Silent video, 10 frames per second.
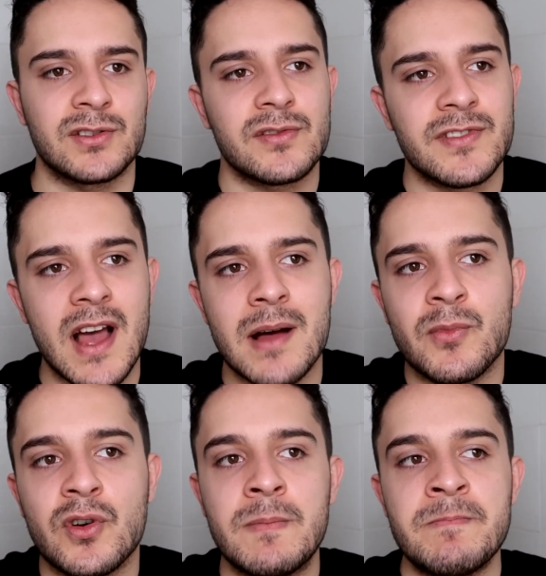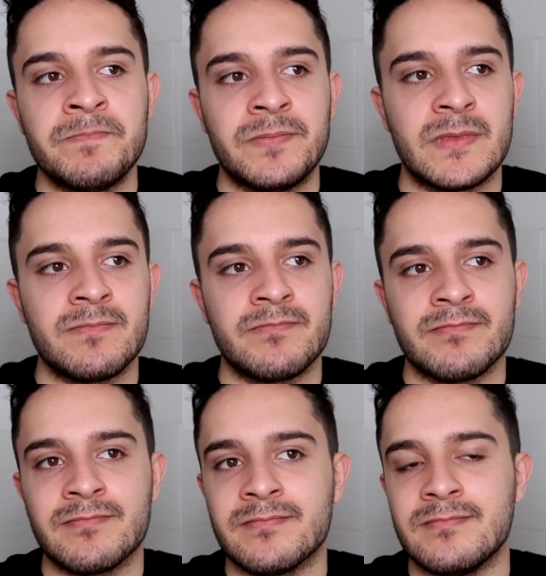Troviamo mh,
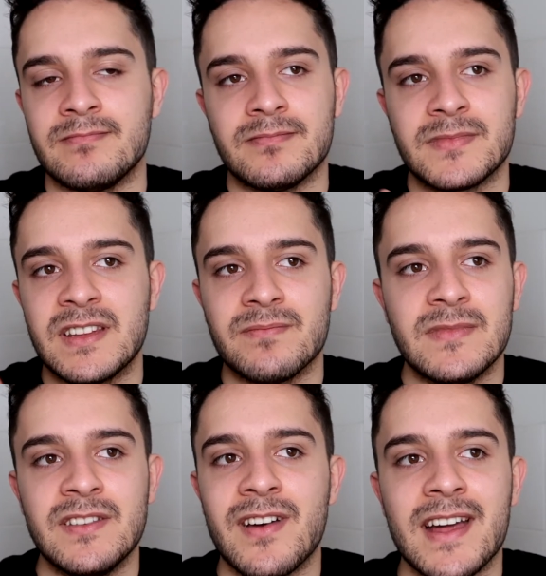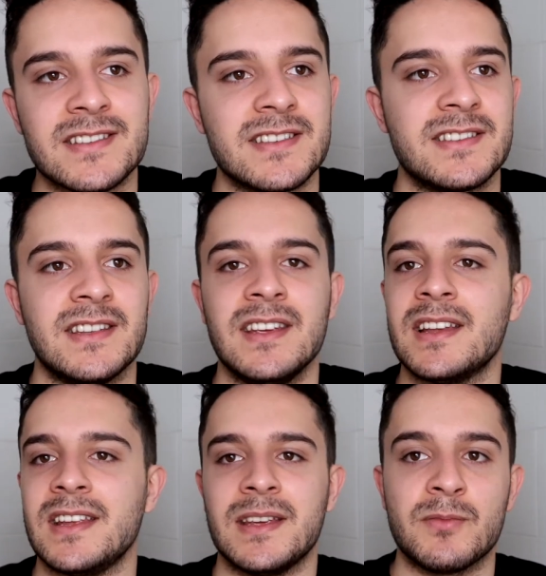mm, di, diversi
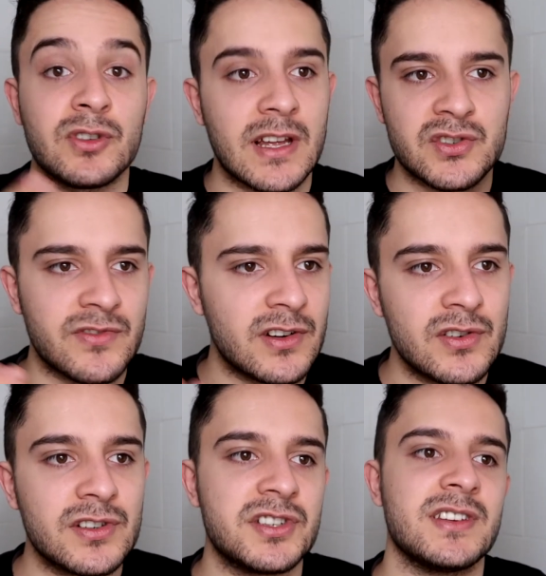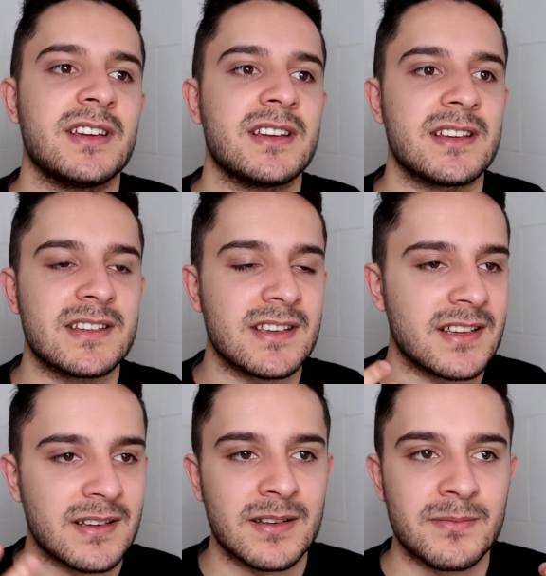stili, montaggio
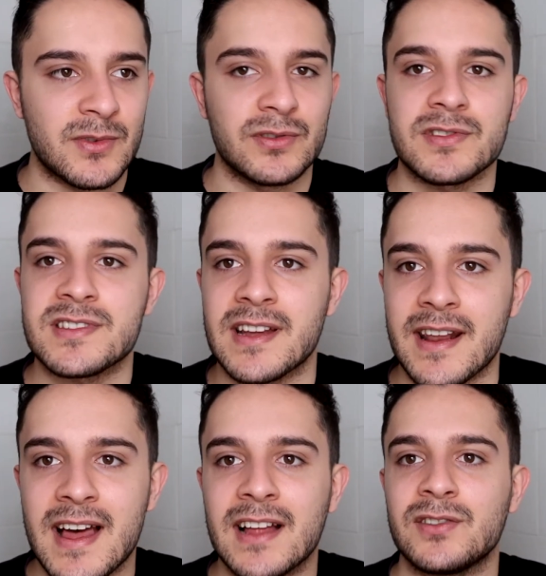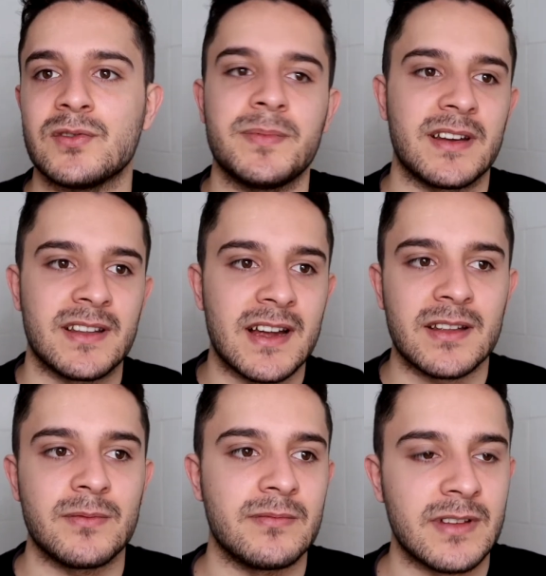veloce, eh, molto serrato per
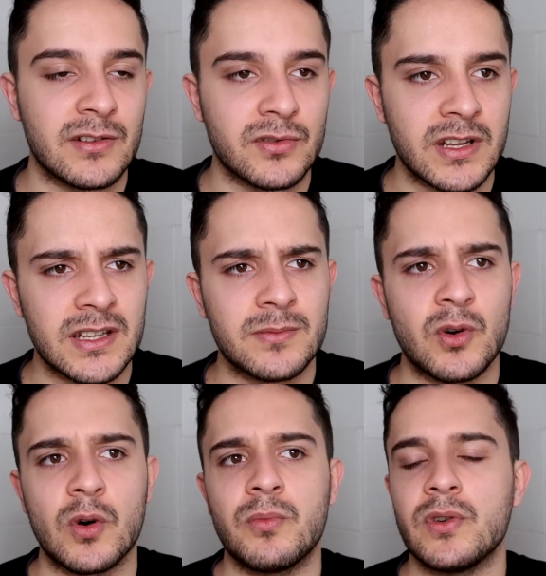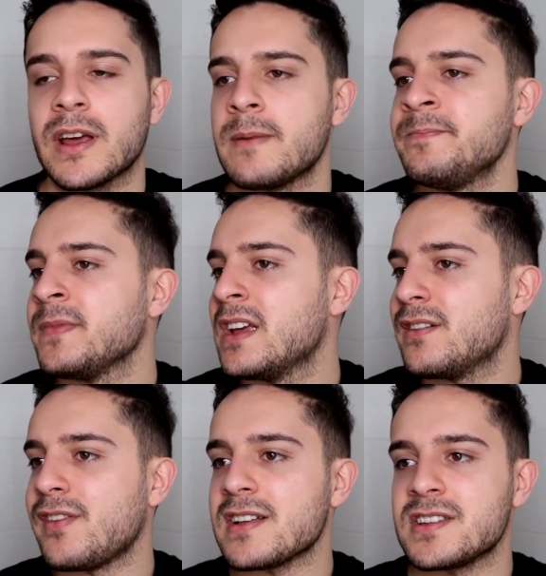dare tanto ritmo, oppure
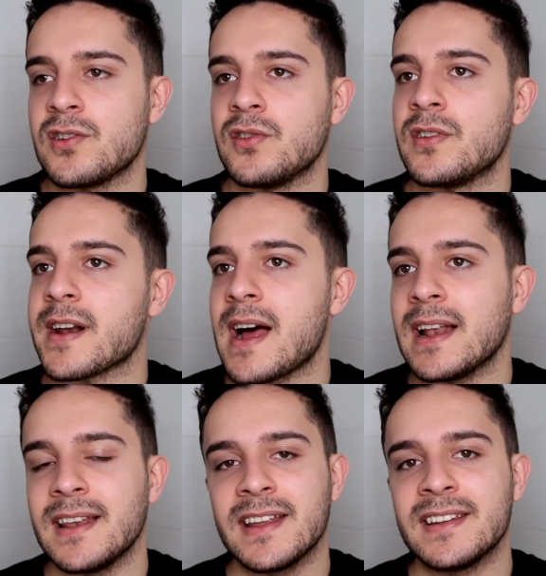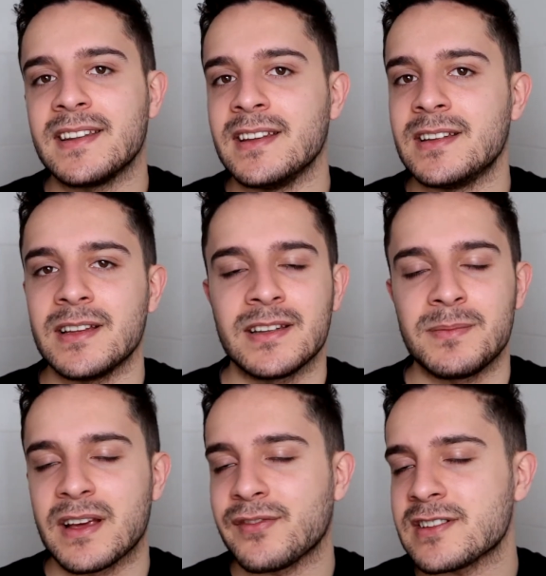fasi con rallenti, le
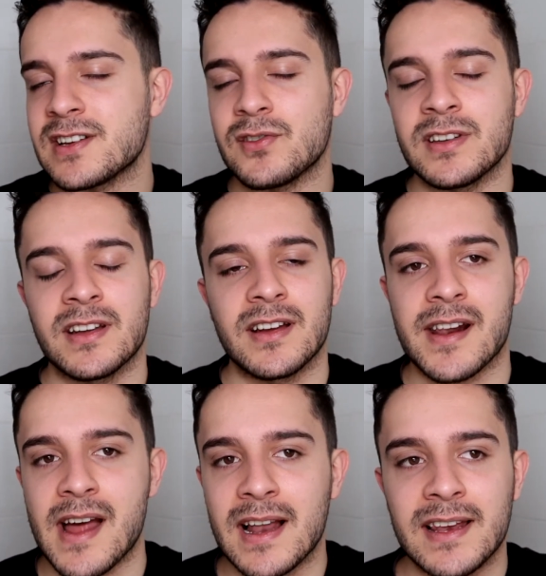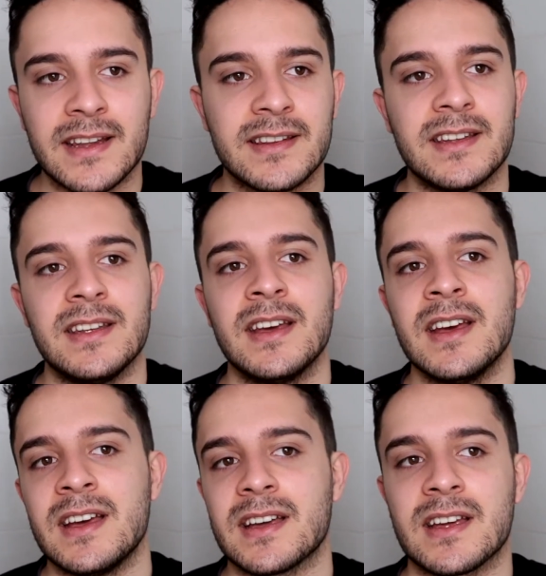tipiche fasi con rallenti,
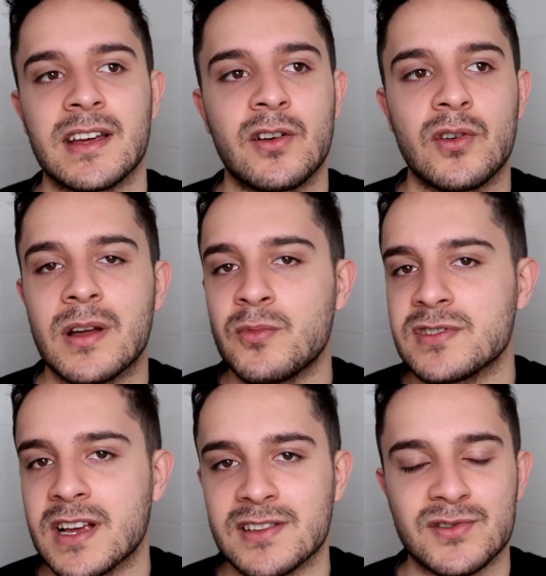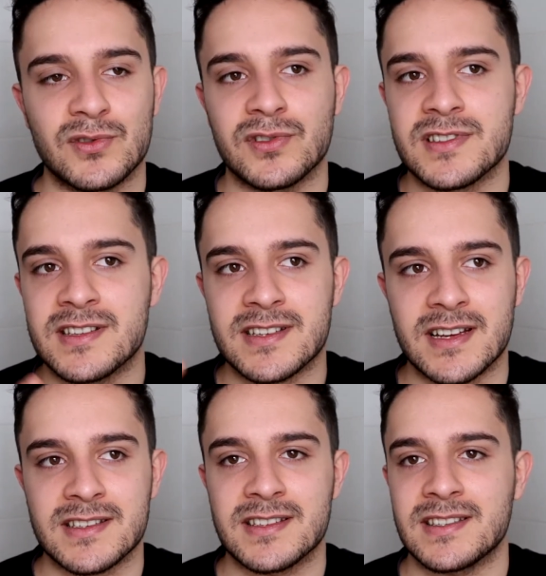eh, con la musica sotto senza
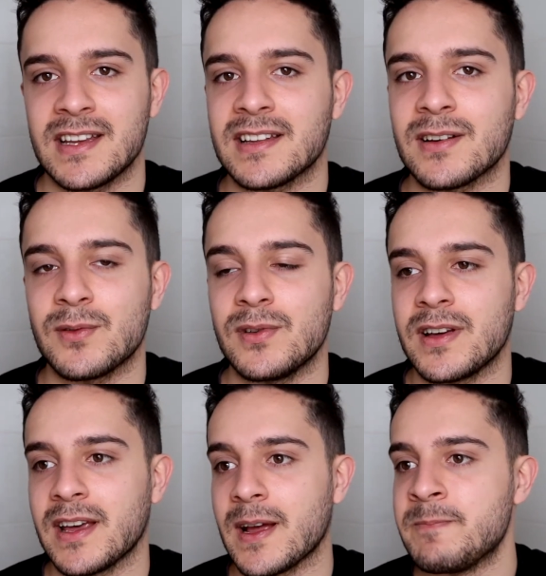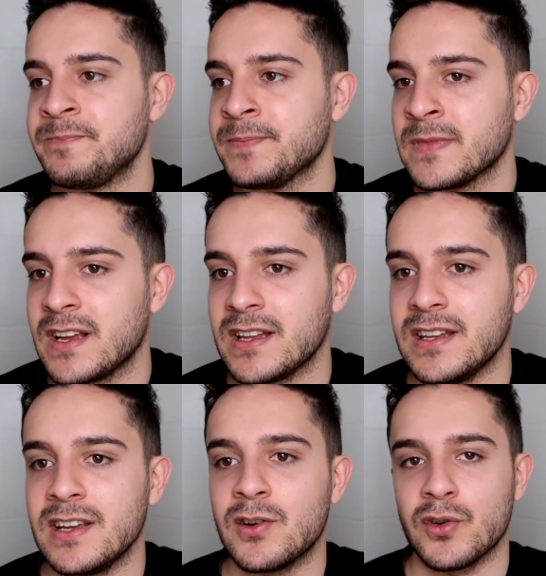che si senta quello che, che
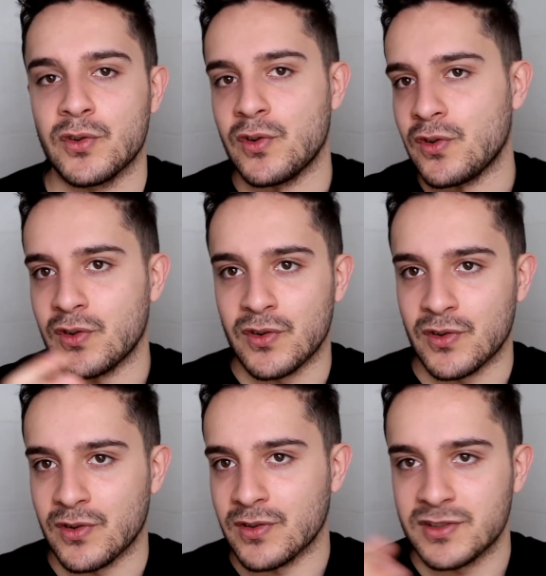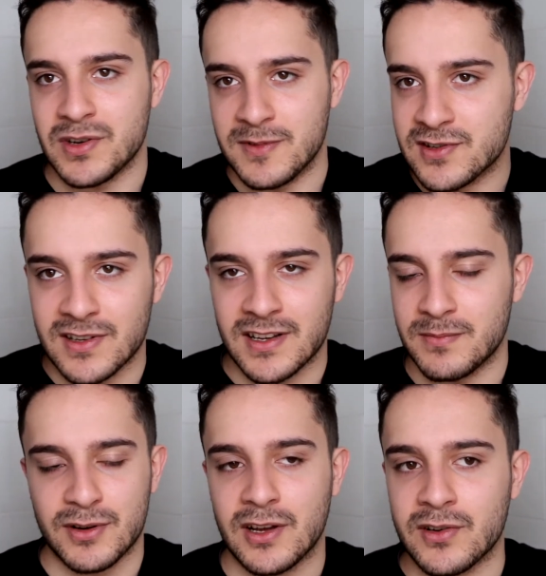dicono diciamo, i,
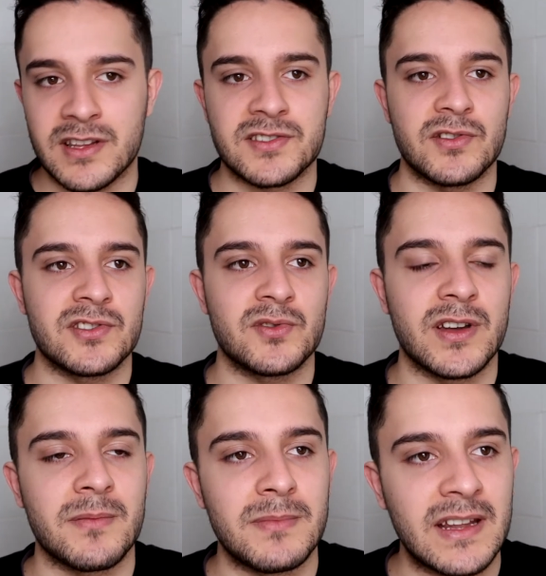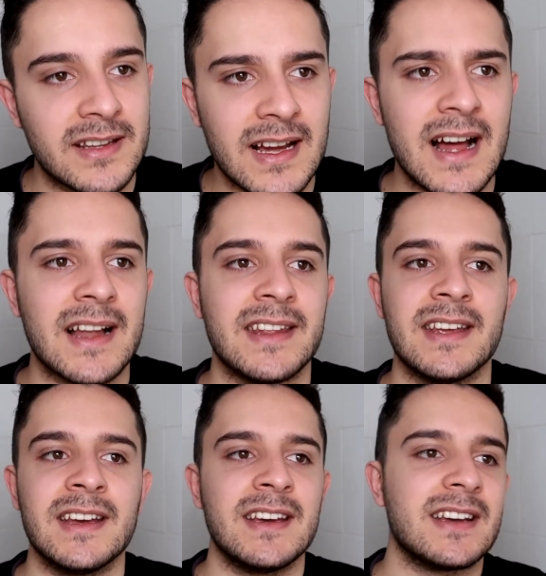i, protagonisti o i suoni ambientali.